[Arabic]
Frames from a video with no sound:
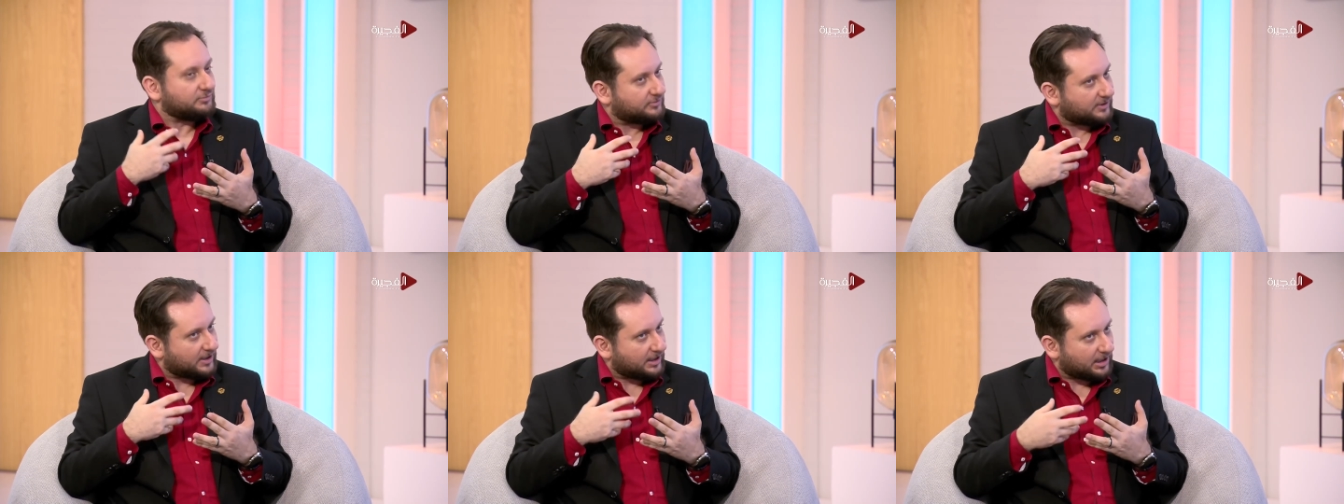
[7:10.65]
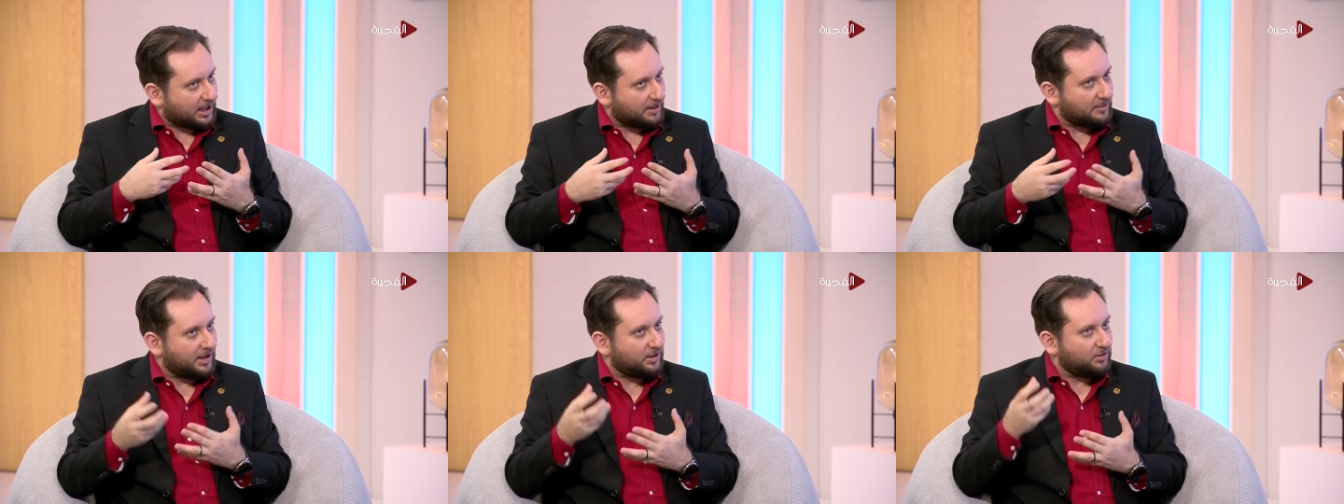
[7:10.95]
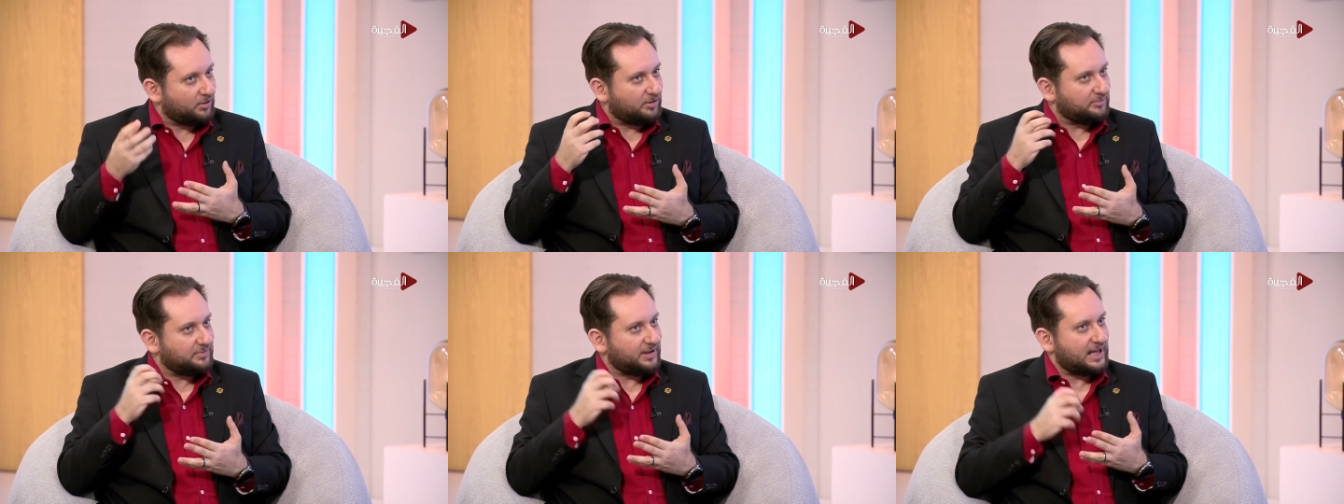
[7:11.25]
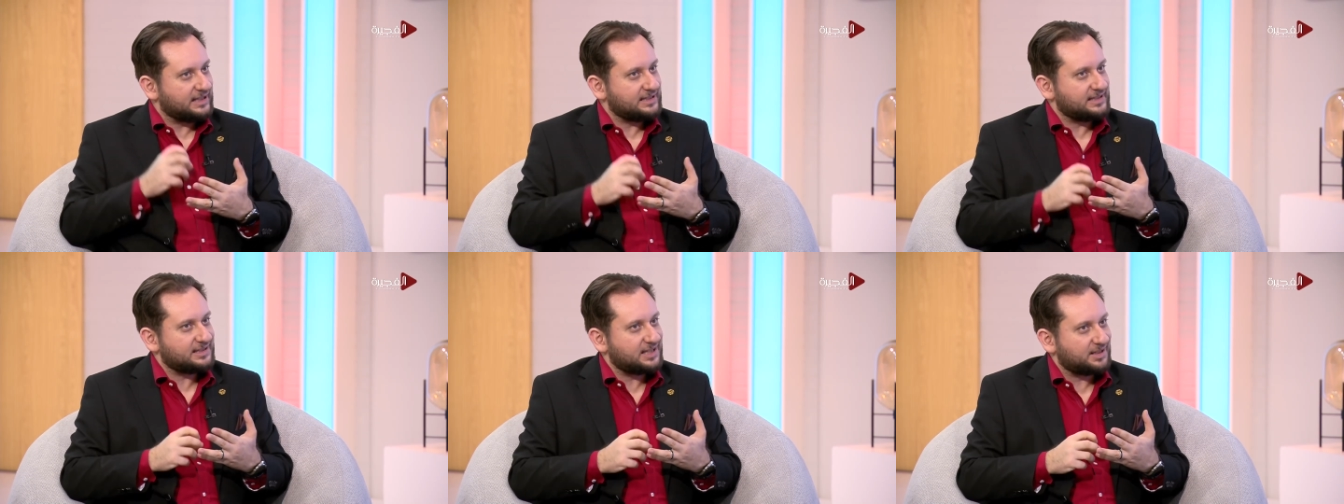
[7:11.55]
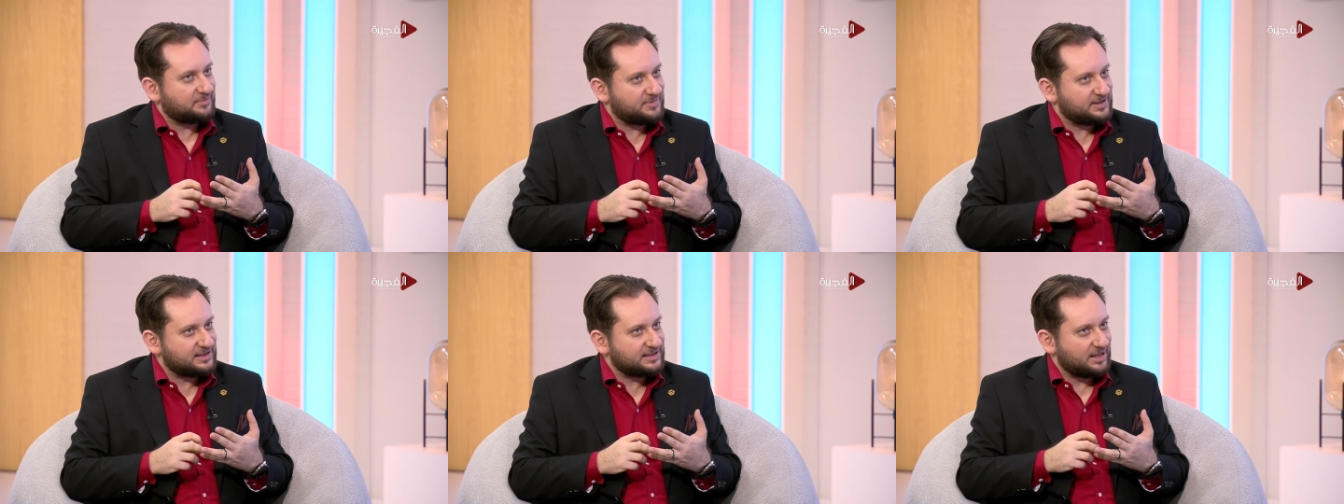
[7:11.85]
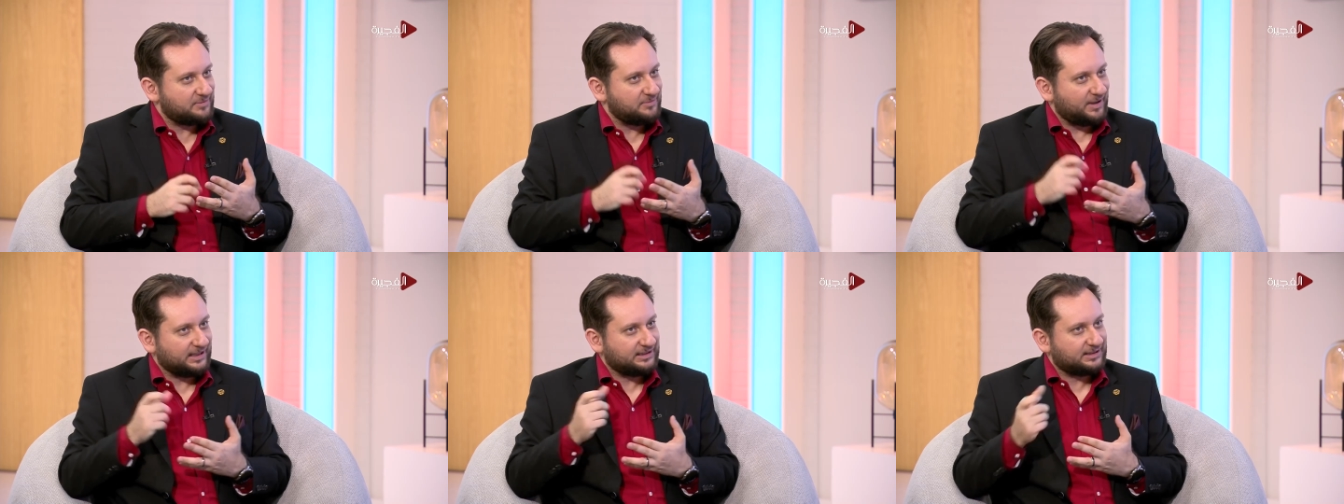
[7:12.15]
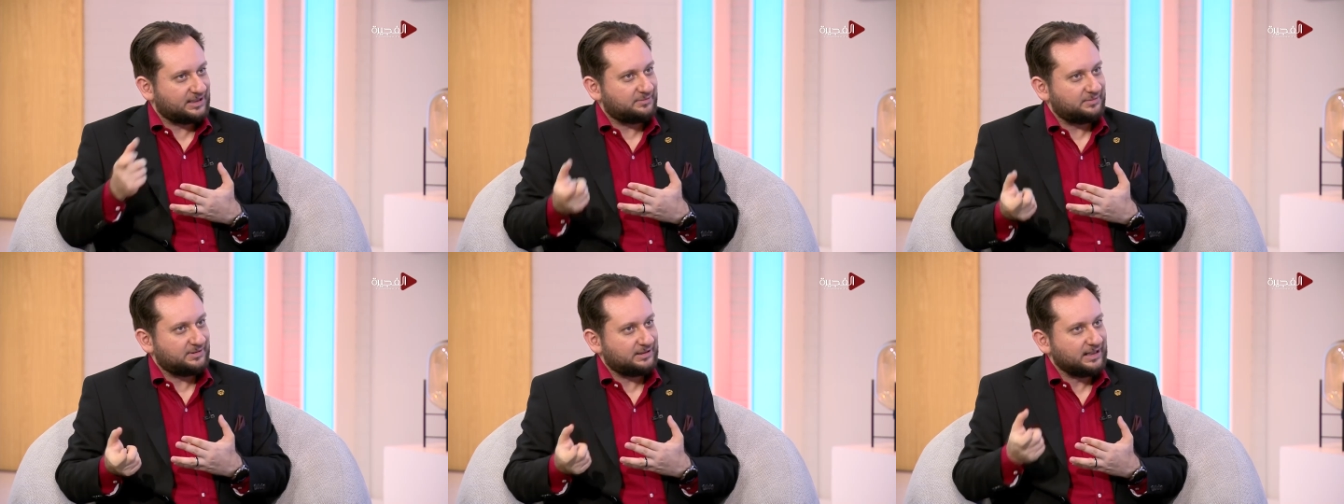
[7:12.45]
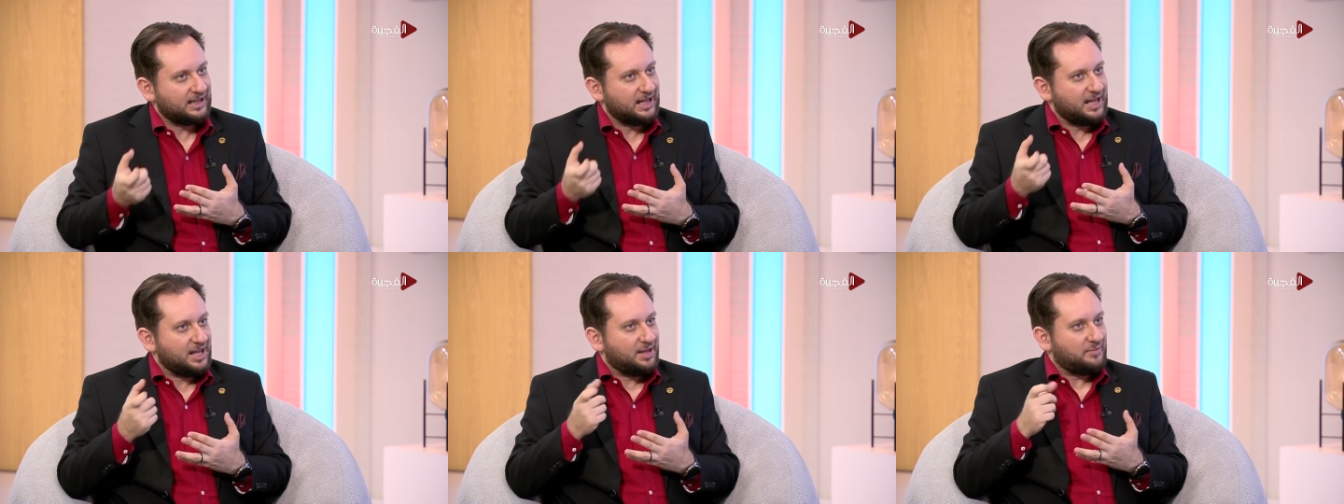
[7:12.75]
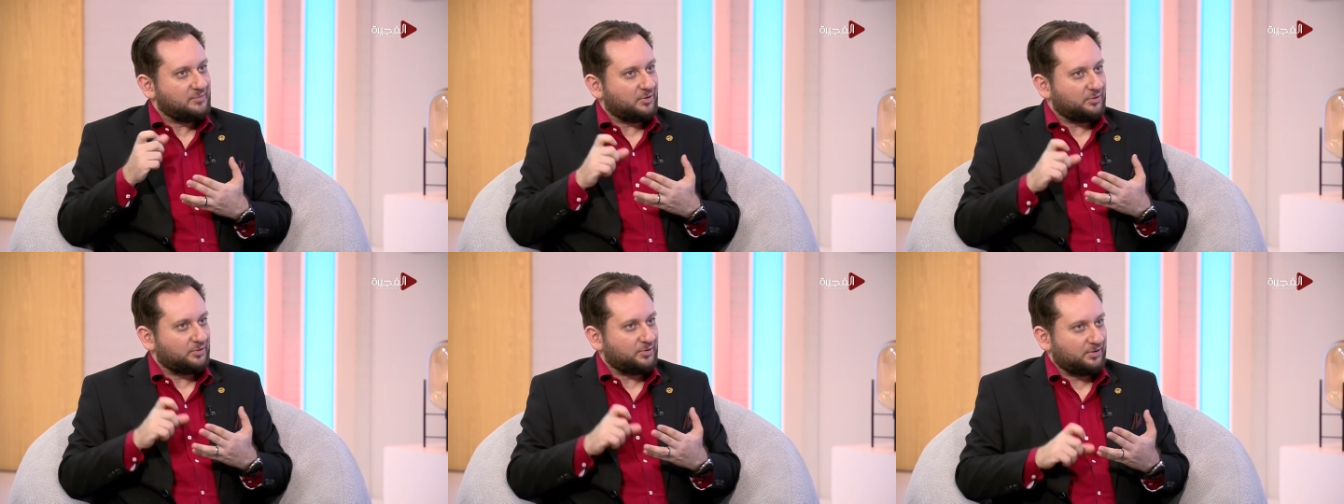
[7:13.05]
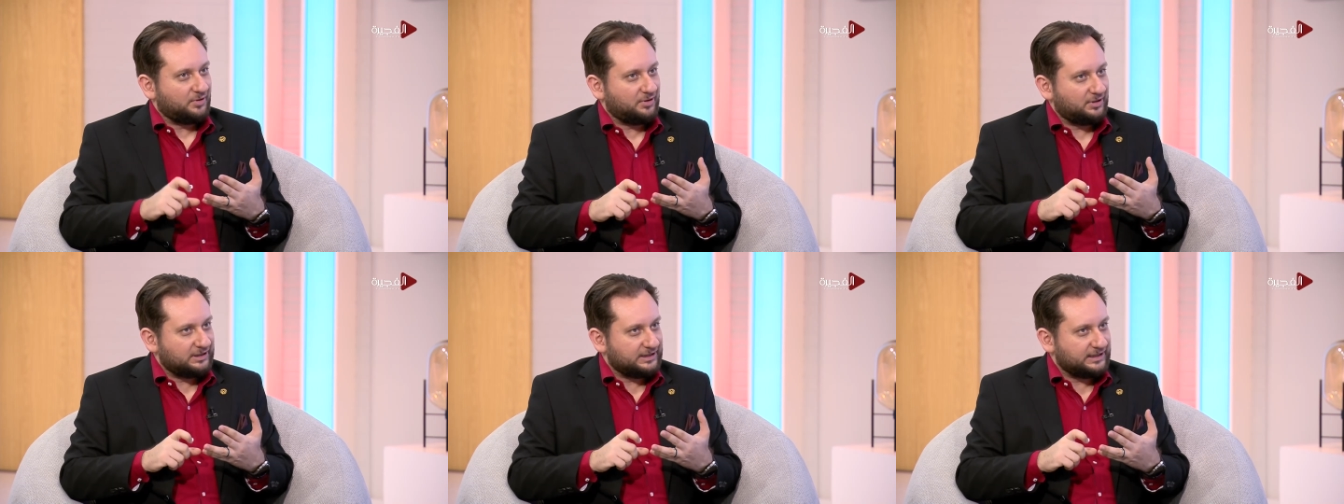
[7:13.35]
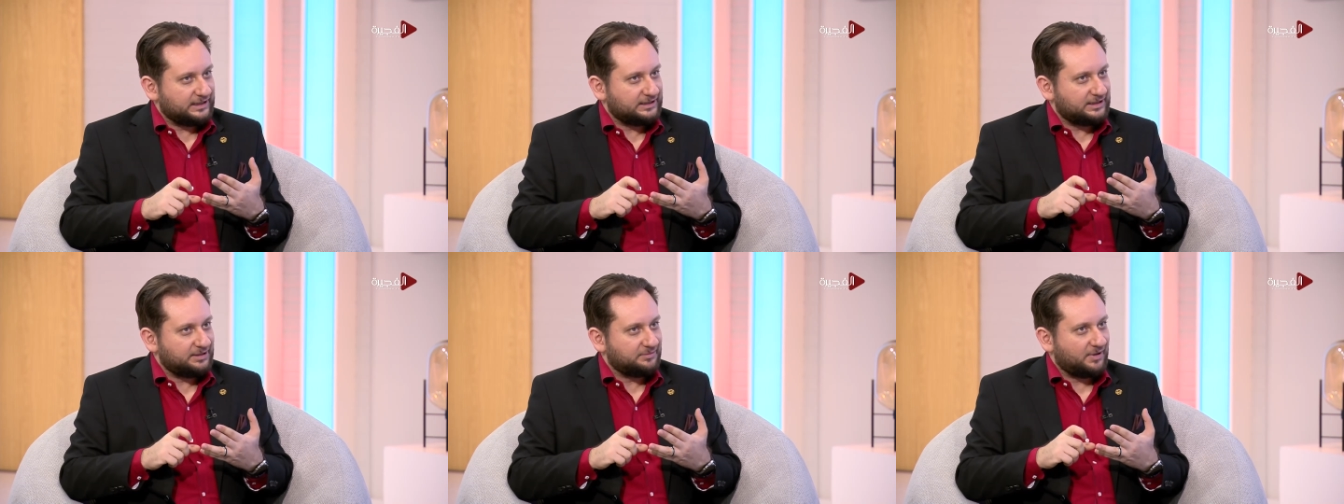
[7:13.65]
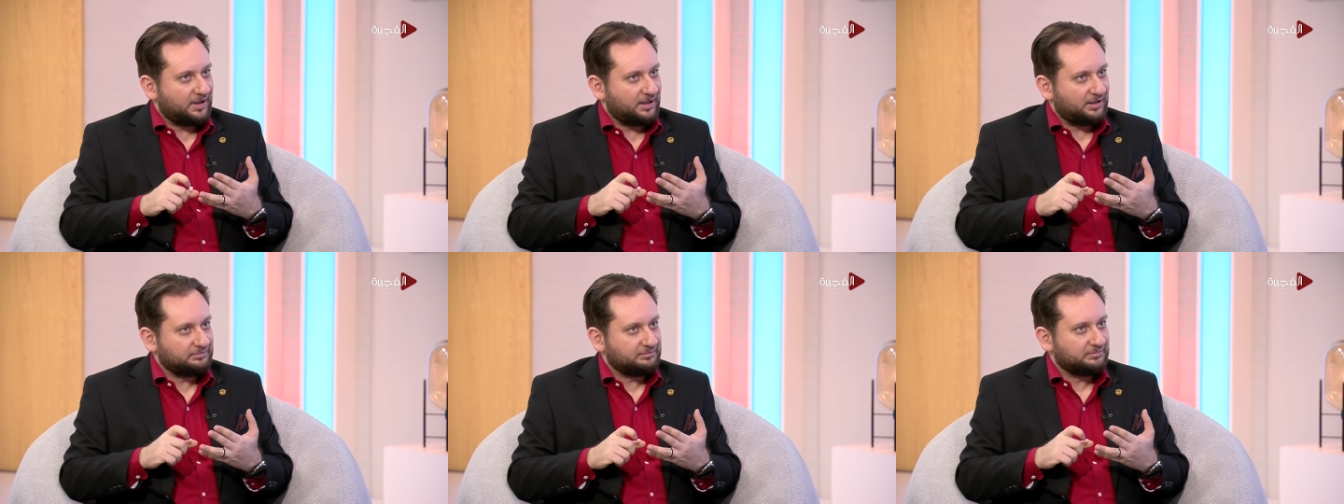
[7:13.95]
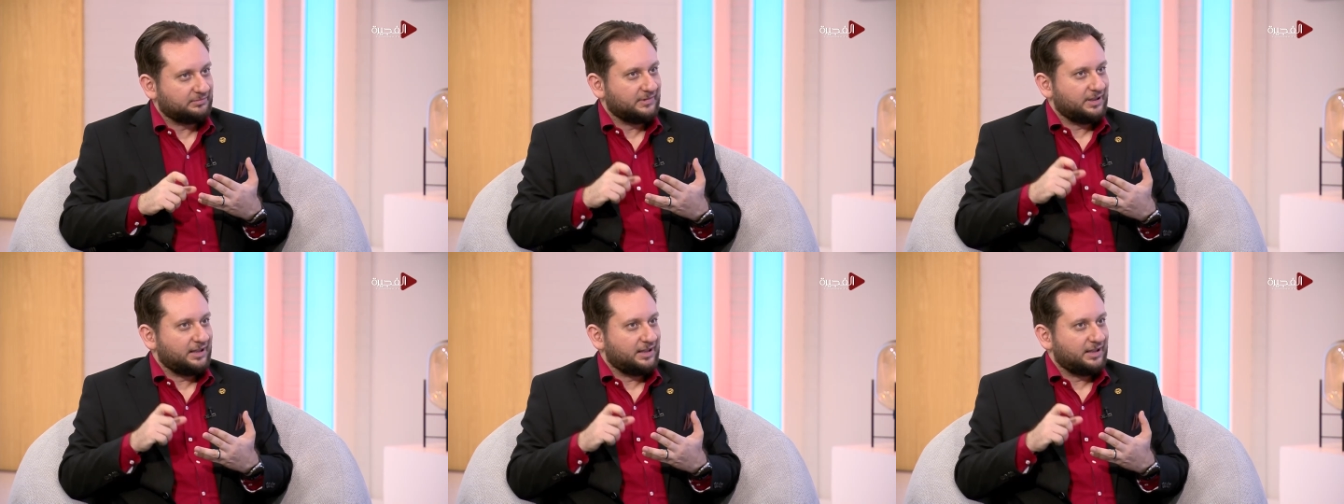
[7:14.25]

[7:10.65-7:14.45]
فكمان هون بيحسسك بالذنب حتى بالموضوع الاهتمام